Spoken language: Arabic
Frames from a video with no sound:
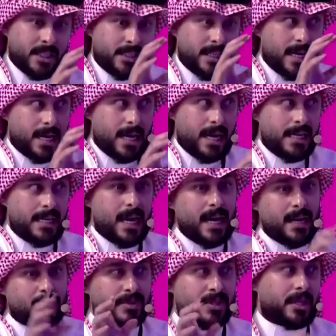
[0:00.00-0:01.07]
رصيد آه، علي
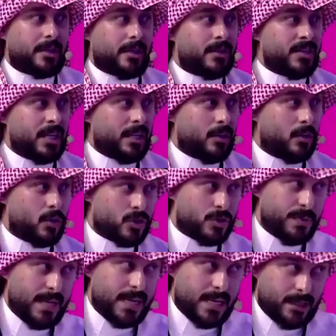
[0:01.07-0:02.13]
اعلى من صقر صقر
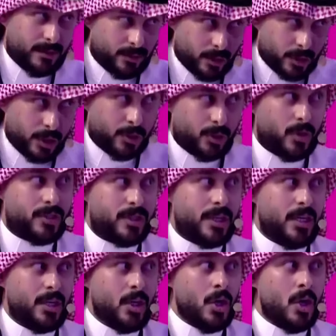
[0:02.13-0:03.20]
خصم عليه عند تركي
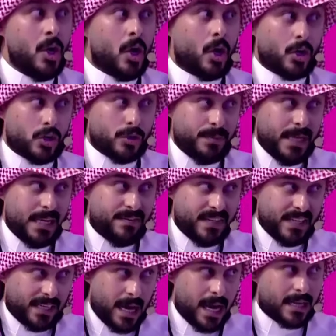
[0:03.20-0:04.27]
الدوسري خصم عليه
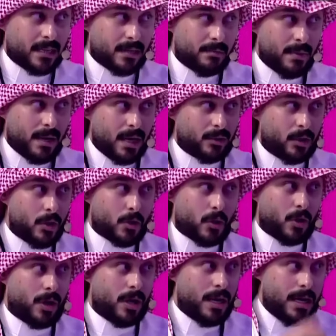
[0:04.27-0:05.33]
في اكثر من مره
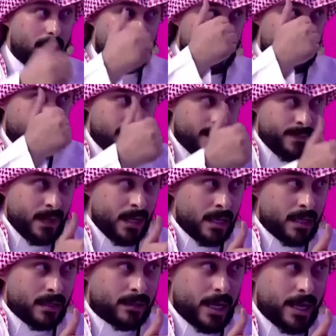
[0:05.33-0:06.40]
تذكر
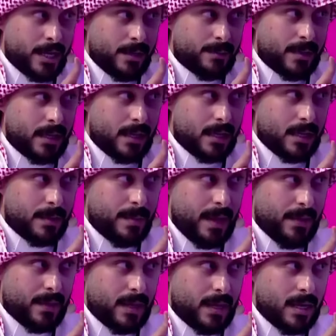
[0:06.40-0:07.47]
تهريب
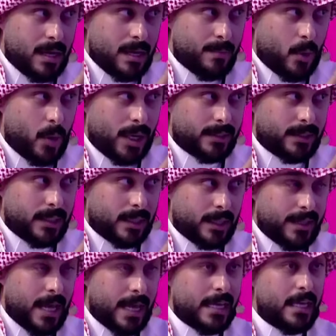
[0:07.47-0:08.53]
بعض المواد
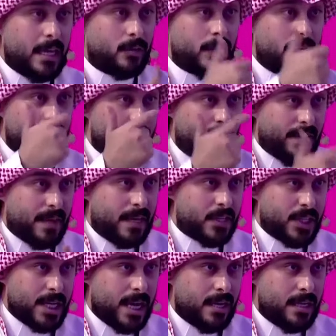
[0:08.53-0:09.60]
الغذائيه وتهريب بعض
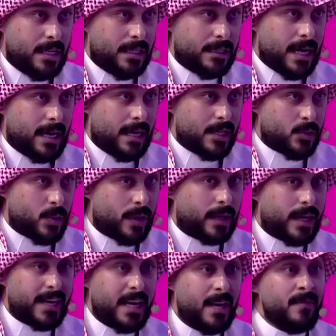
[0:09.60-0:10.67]
الاشياء لداخل اسوار
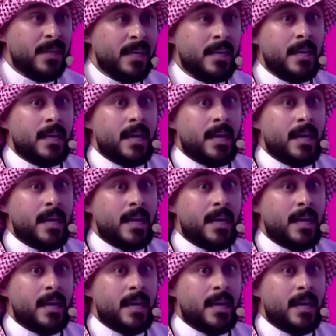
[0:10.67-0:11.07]
القريه